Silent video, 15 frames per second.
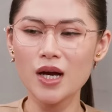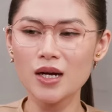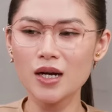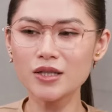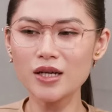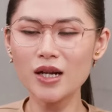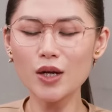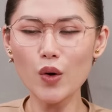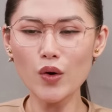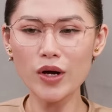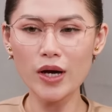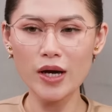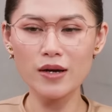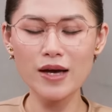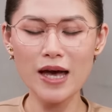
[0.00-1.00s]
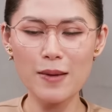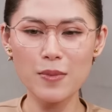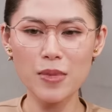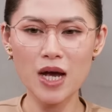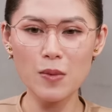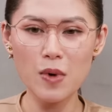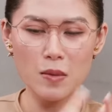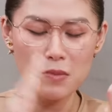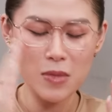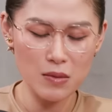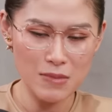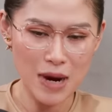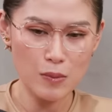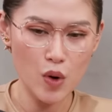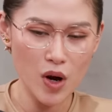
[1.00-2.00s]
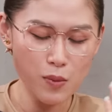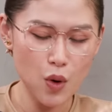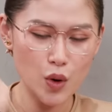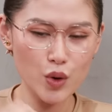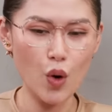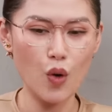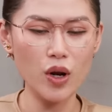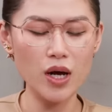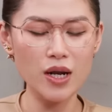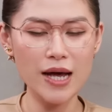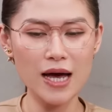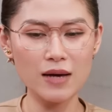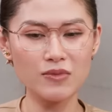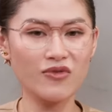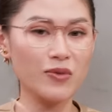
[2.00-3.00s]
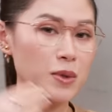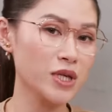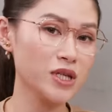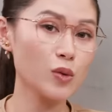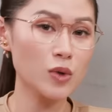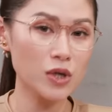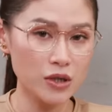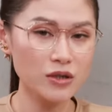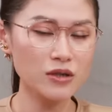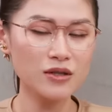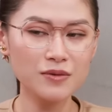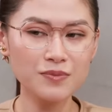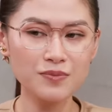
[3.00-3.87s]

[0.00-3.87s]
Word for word: Đó chính là đôi khi em khi mà mình mặc một cái bộ đồ lên ha, và mình nhìn trong gương,